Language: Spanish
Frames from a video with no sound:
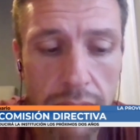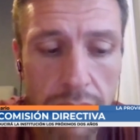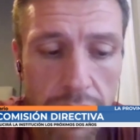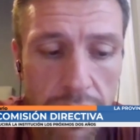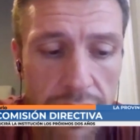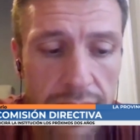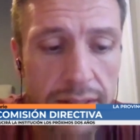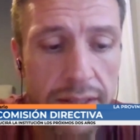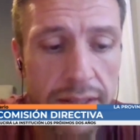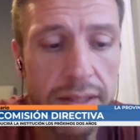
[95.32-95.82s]

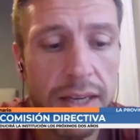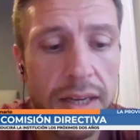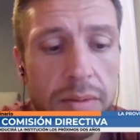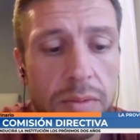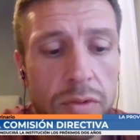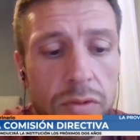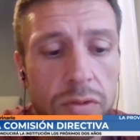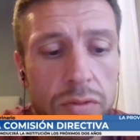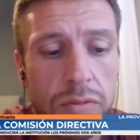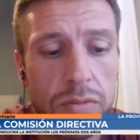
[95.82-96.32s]

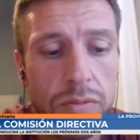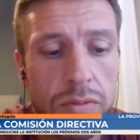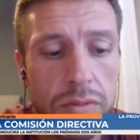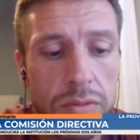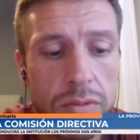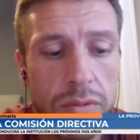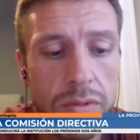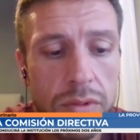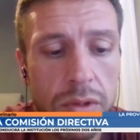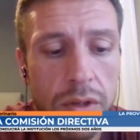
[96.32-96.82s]
necesitábamos
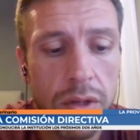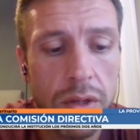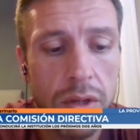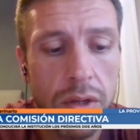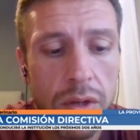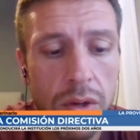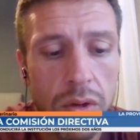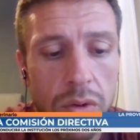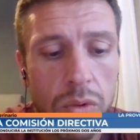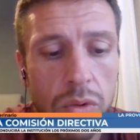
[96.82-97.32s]
un,
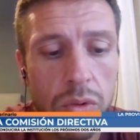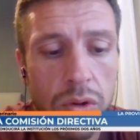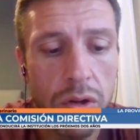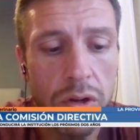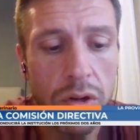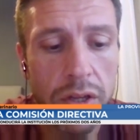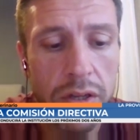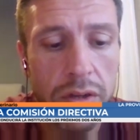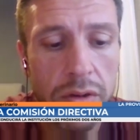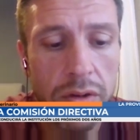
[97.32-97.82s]

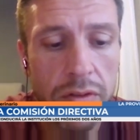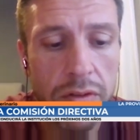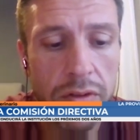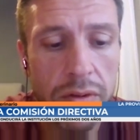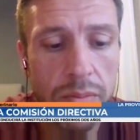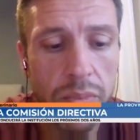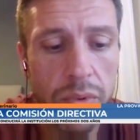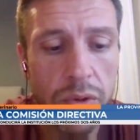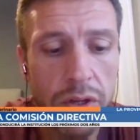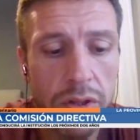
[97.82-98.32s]
colegio que
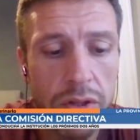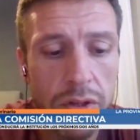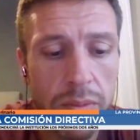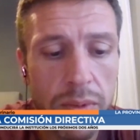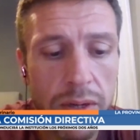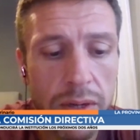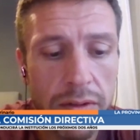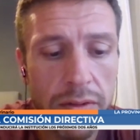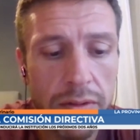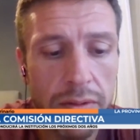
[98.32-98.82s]
sea un
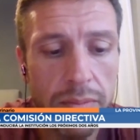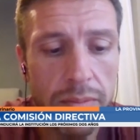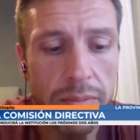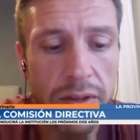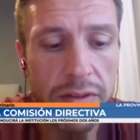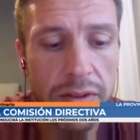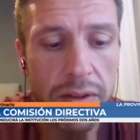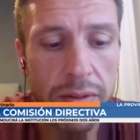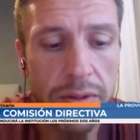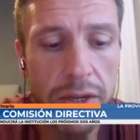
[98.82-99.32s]
poquito más,
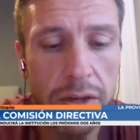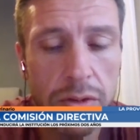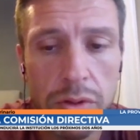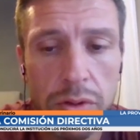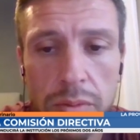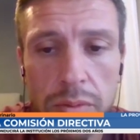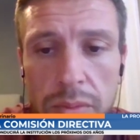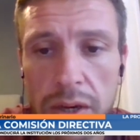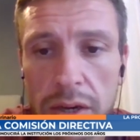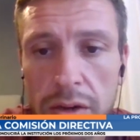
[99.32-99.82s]
más
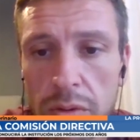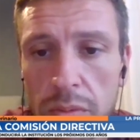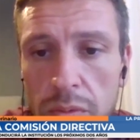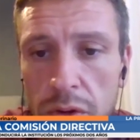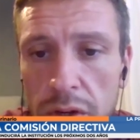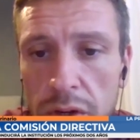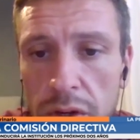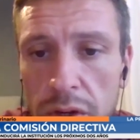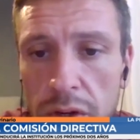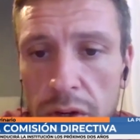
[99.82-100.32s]
abierto y más
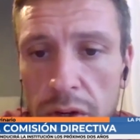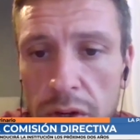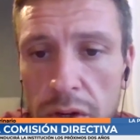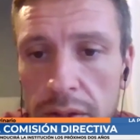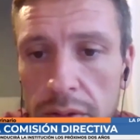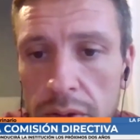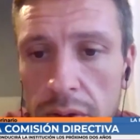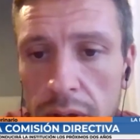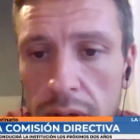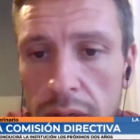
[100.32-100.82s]

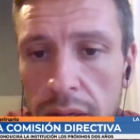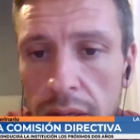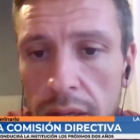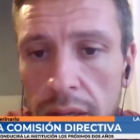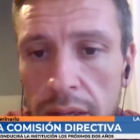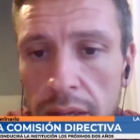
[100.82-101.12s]
comunicativo,